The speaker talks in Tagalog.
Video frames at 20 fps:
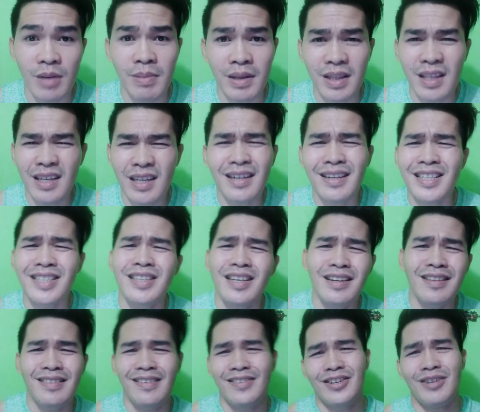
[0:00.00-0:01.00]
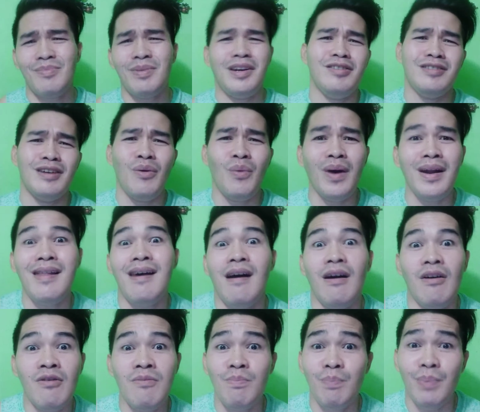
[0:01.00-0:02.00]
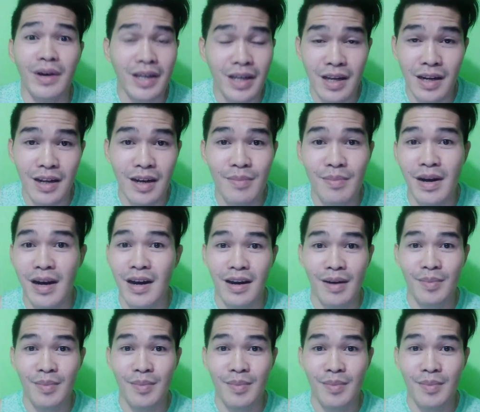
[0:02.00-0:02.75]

Ba't ganyan nagsasalita siya mag-isa? Wala akong pakialam mga